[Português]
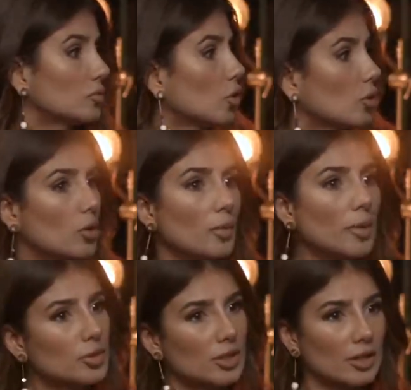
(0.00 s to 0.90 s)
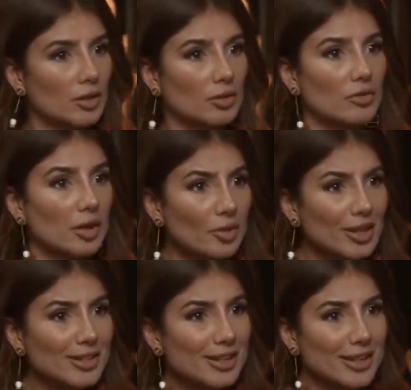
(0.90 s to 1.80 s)
colocou uma música na novela, não
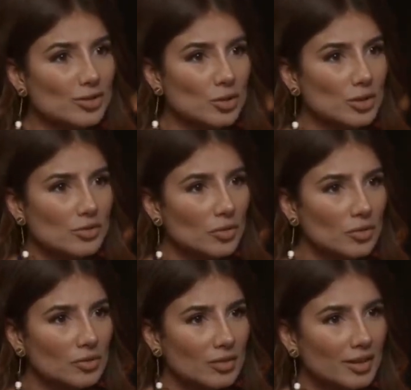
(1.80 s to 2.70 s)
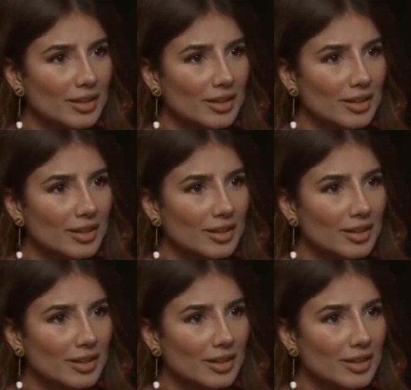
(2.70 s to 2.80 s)
quer dizer que as coisas vão,